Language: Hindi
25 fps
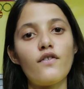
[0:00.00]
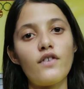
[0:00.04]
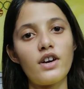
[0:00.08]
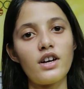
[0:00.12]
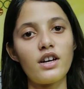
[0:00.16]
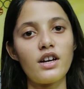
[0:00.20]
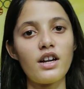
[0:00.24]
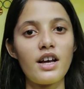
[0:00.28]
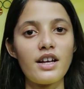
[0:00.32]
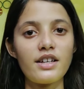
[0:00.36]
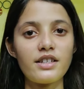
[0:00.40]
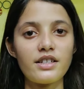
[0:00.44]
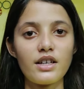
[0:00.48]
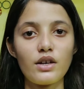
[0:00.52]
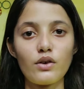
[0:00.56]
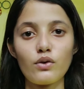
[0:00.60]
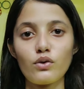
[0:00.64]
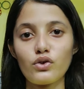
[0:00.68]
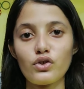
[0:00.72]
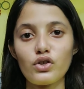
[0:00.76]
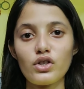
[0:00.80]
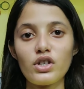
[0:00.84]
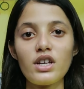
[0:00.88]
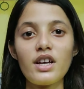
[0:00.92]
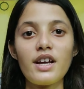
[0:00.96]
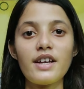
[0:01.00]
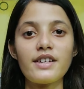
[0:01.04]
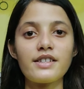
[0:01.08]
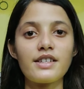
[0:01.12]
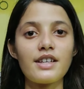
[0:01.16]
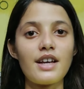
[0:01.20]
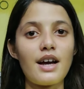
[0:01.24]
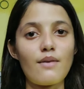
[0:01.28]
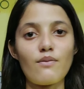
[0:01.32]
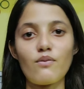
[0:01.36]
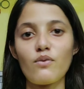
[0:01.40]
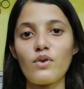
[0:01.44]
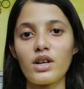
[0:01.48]
वरना ऐसे कुछ नहीं
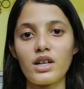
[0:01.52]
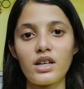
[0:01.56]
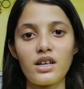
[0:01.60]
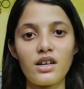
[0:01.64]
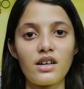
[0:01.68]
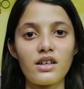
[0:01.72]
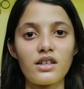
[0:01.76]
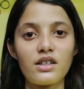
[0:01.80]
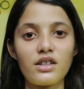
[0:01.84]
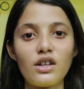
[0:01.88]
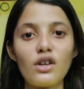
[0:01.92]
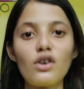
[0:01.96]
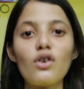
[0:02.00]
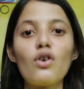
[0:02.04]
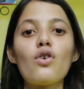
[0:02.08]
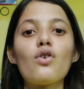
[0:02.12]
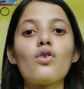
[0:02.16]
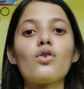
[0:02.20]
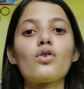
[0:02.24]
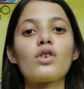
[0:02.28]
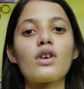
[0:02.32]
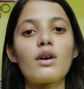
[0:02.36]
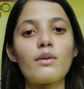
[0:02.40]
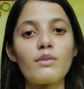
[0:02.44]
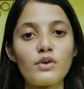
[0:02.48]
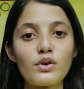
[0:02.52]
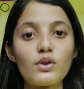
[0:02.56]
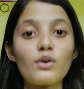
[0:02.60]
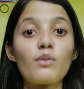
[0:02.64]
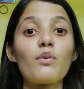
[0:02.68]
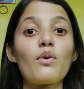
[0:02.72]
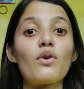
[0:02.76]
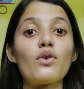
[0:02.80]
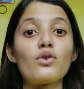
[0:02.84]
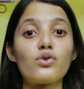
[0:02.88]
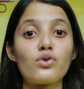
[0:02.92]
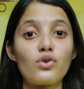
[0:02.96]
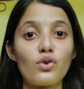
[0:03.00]
ऐसे आप वर्क करते रहो कभी तो
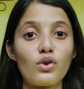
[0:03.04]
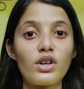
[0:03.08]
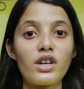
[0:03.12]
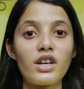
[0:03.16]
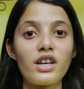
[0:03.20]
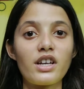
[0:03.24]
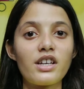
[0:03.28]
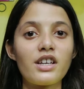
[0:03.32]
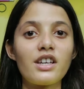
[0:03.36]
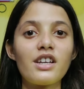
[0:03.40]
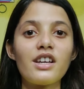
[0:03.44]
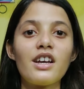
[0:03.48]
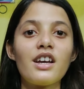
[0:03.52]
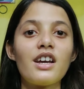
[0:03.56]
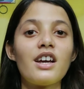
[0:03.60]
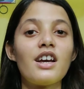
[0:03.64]
पहुँचोगे ही